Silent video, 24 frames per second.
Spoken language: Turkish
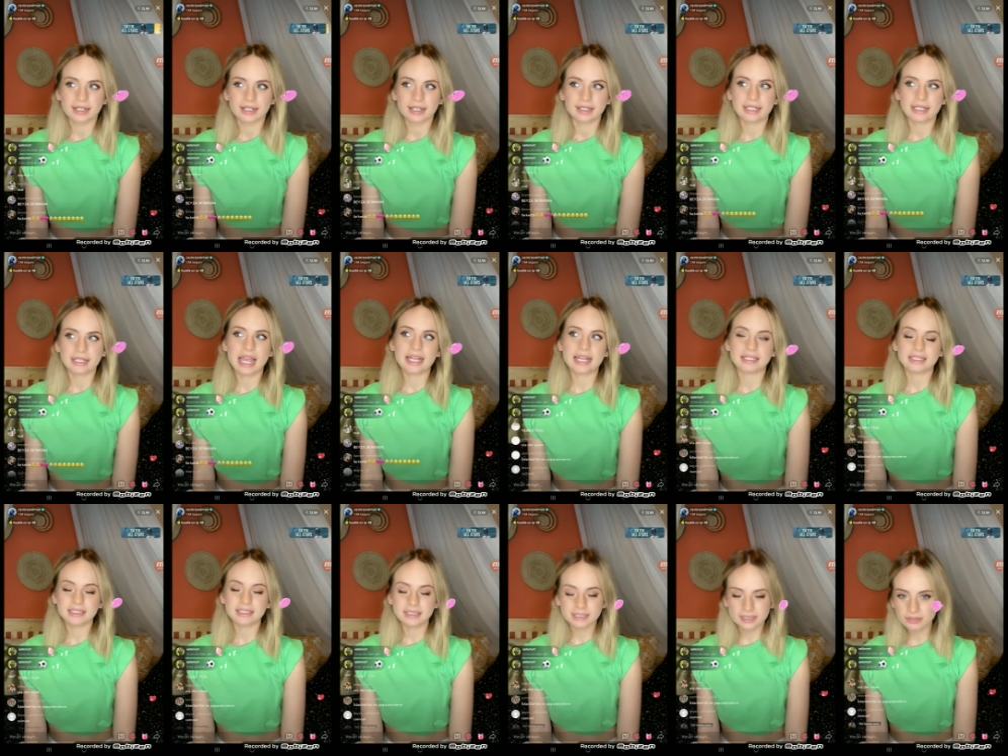
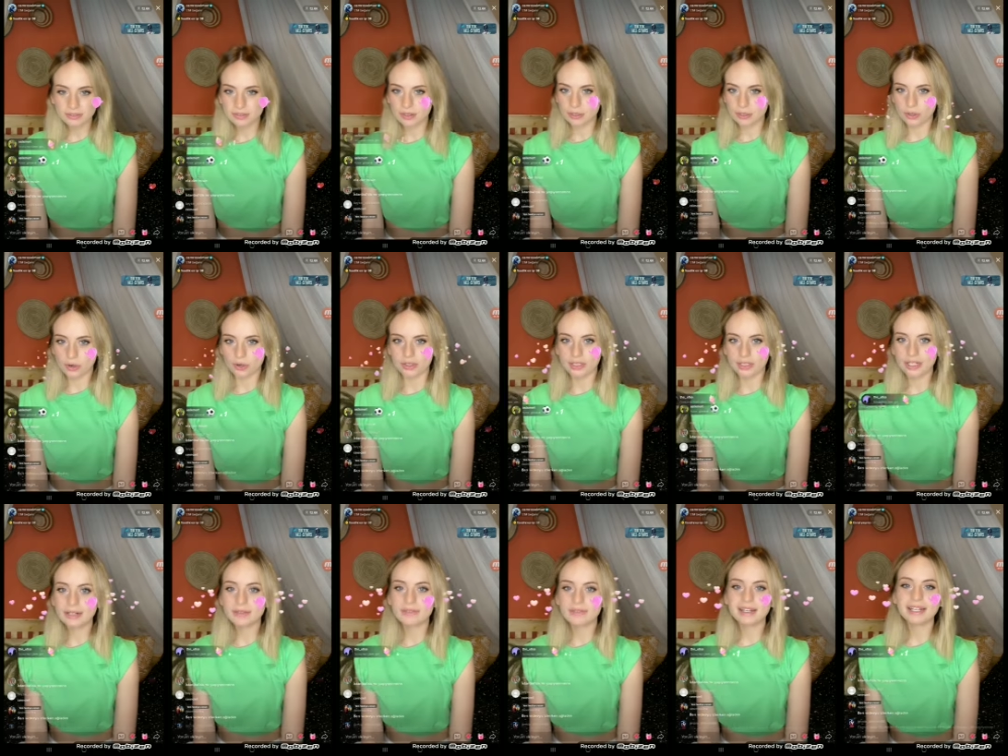yani kişi var
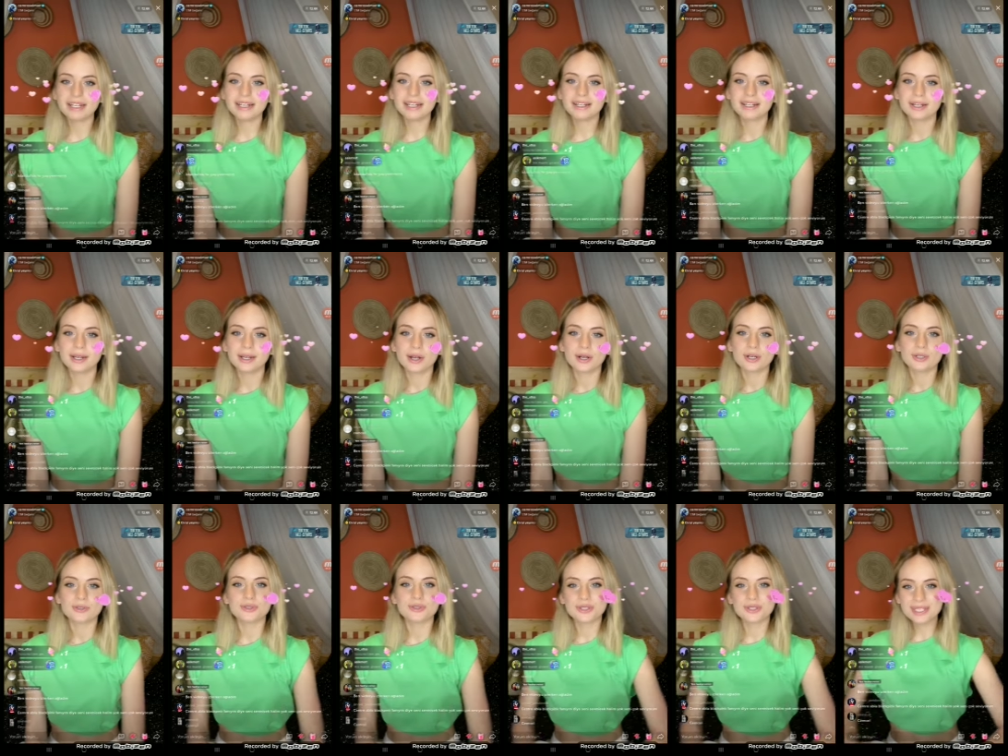orada ve
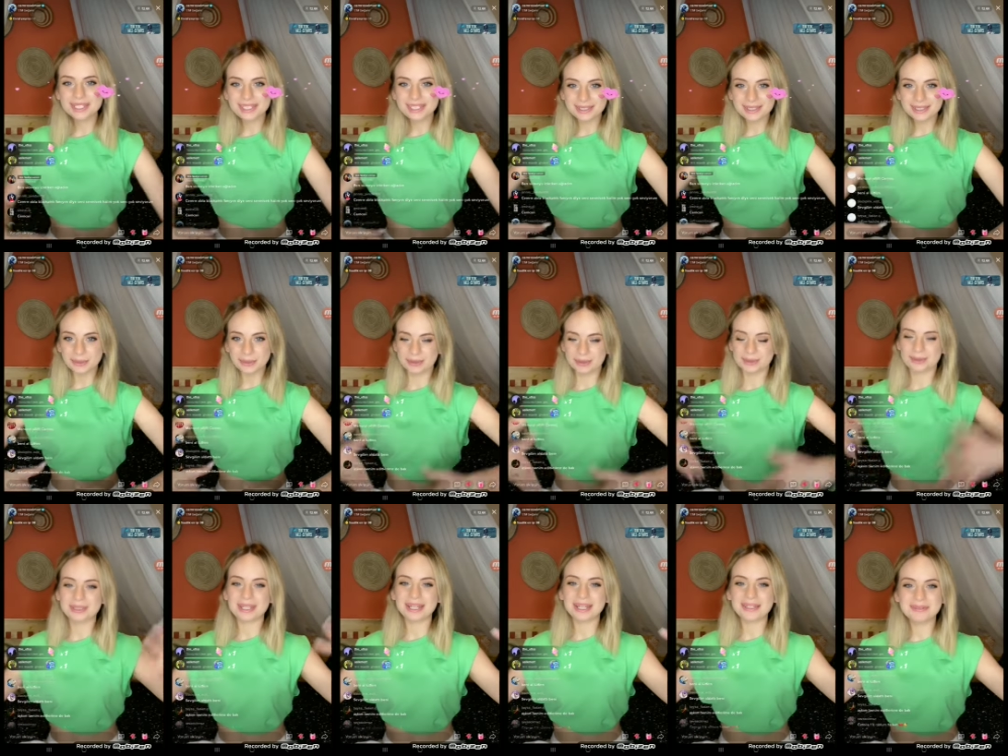Düşünsene de
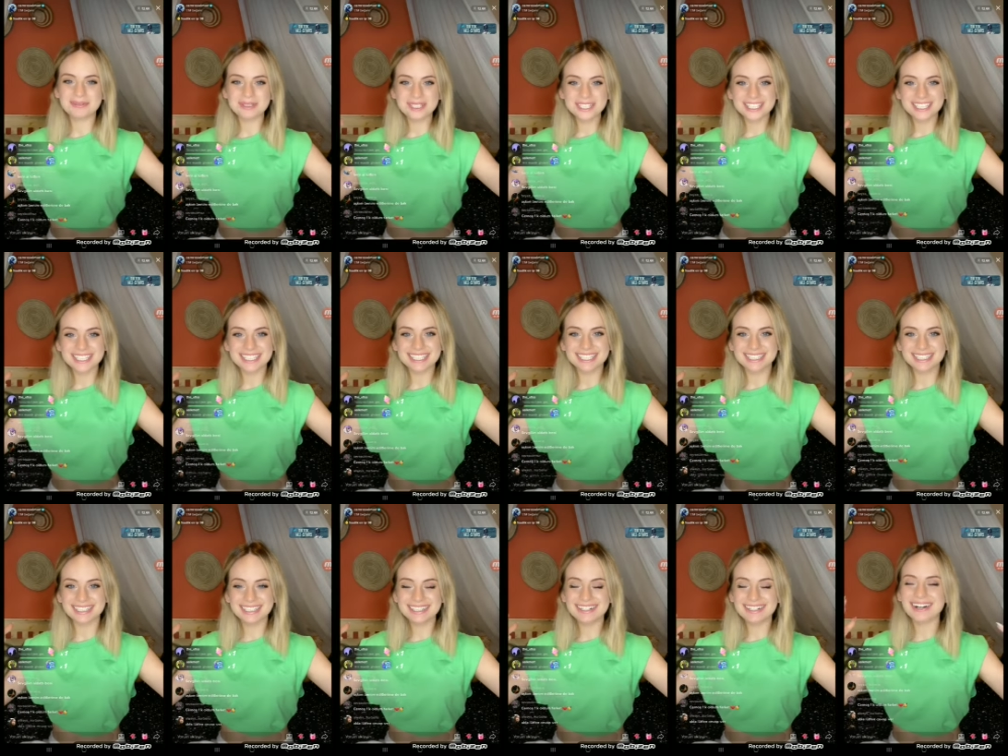460
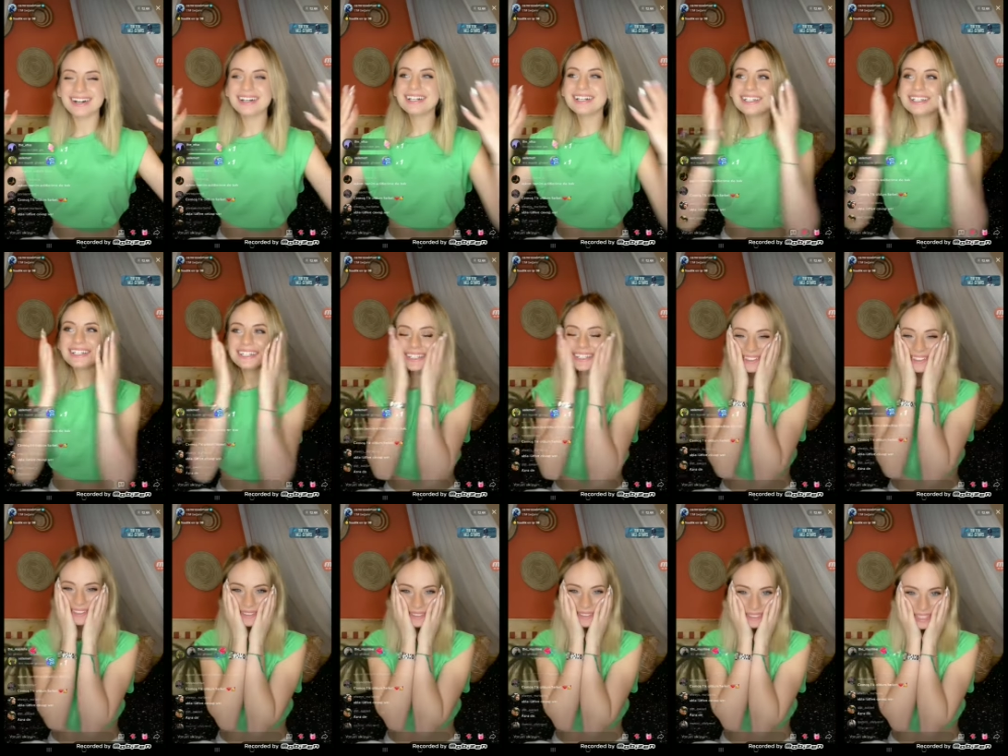kişi. Ay
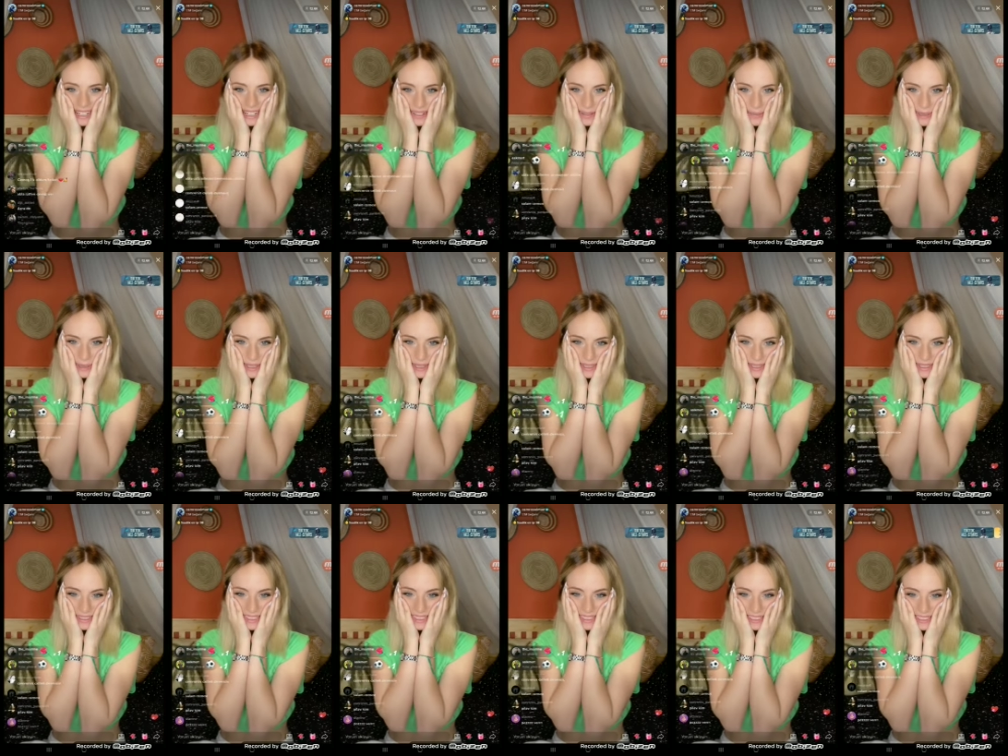onlarla
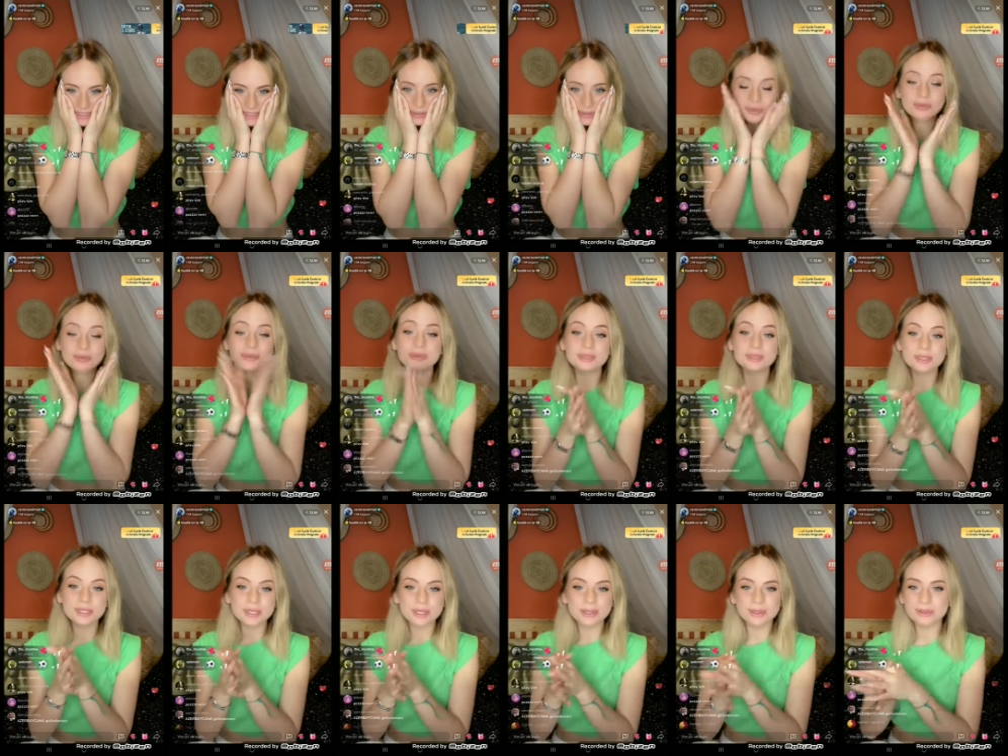birlikte çok
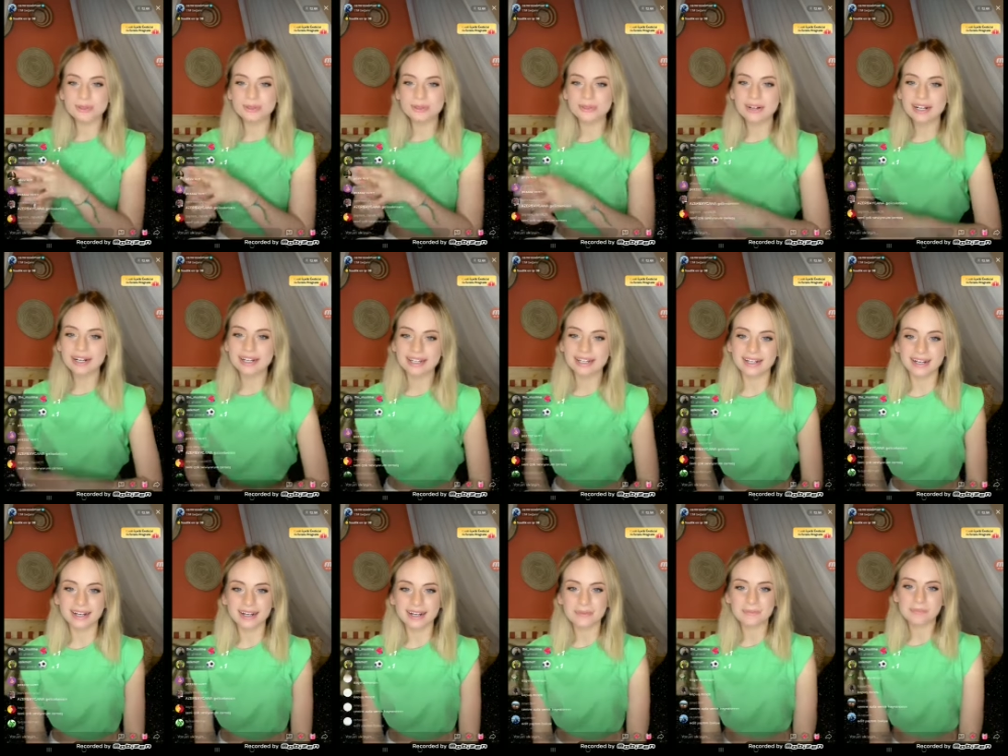güzel olur var
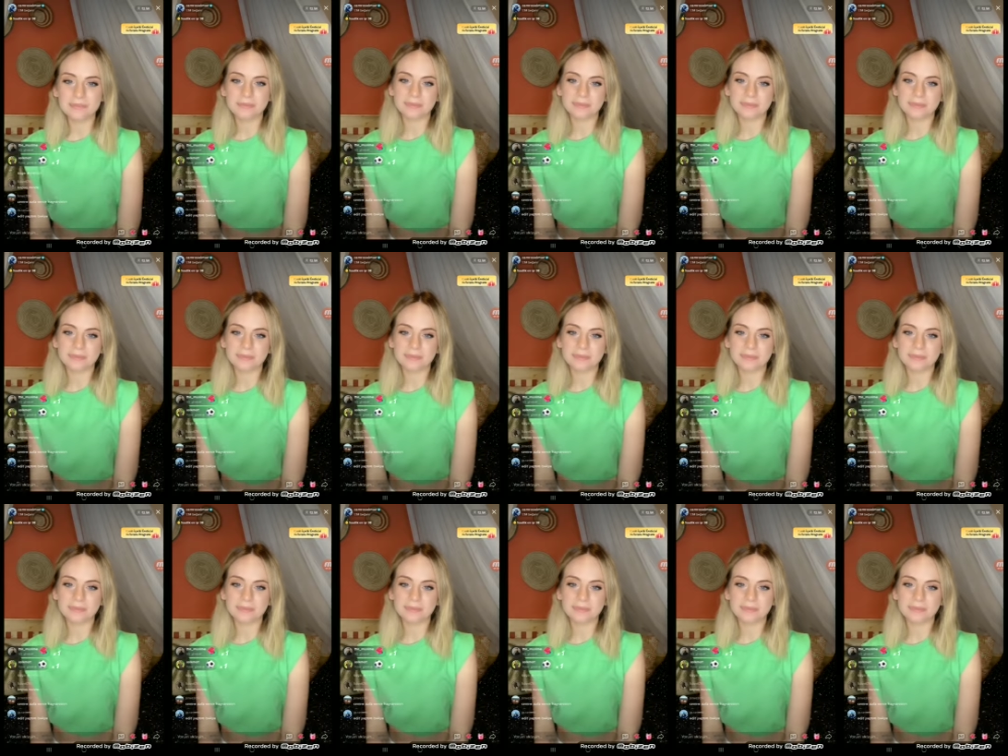ya.